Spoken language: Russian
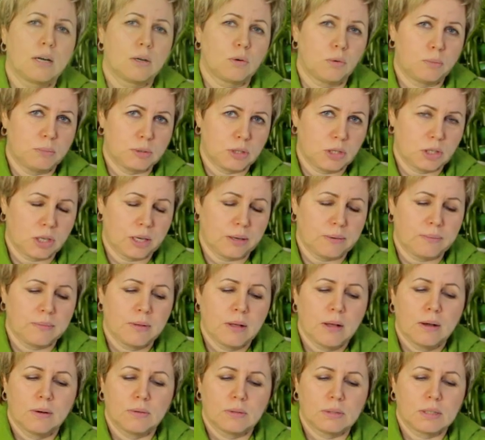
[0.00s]
коробочки,
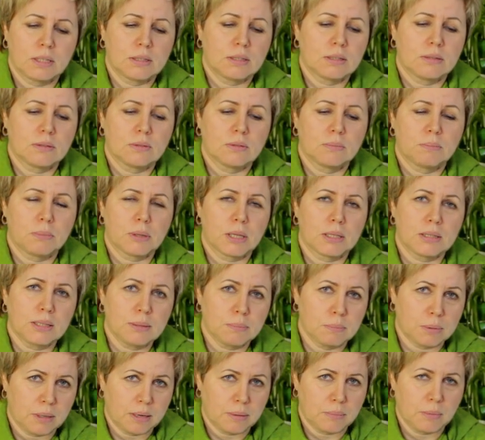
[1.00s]
вот это
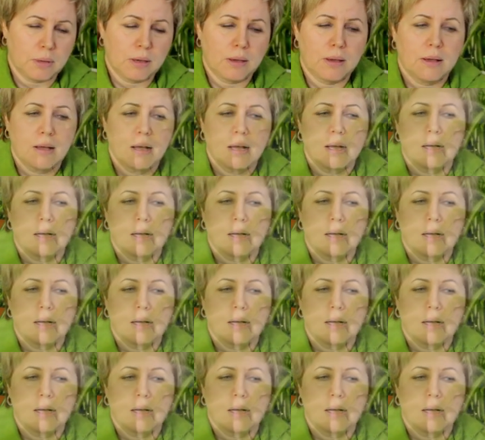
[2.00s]
плоды бами.